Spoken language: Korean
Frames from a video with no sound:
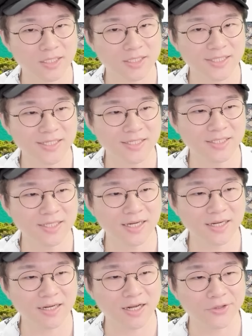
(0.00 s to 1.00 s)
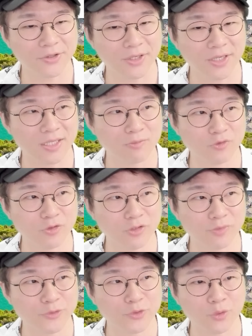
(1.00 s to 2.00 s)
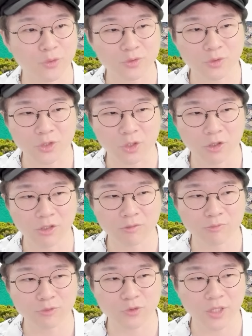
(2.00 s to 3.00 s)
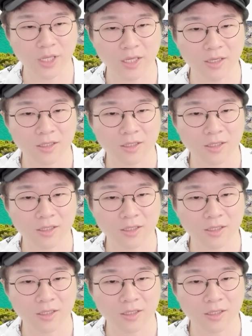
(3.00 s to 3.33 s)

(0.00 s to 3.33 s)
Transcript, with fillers: 식량 가격과 물 부족 또 전력 부족에